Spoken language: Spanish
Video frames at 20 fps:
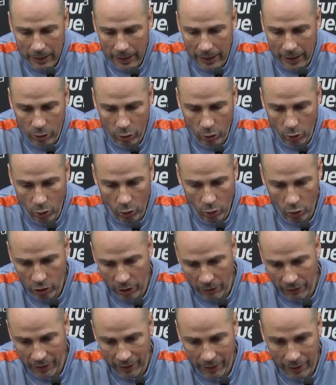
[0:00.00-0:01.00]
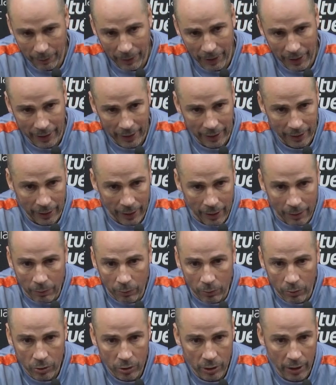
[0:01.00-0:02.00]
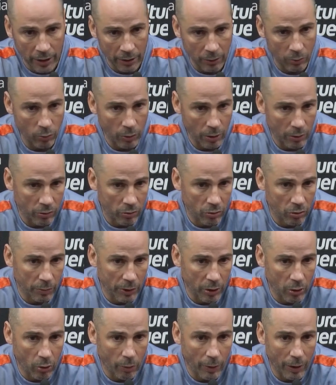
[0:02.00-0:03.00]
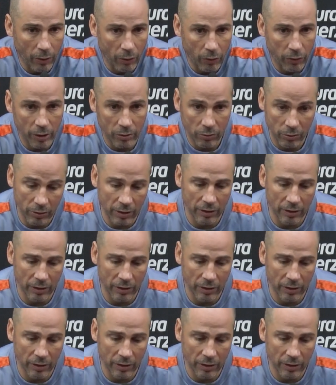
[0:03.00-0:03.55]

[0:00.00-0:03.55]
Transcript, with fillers: y eso no nos afecta para que tengamos que jugar nuestro mejor baloncesto,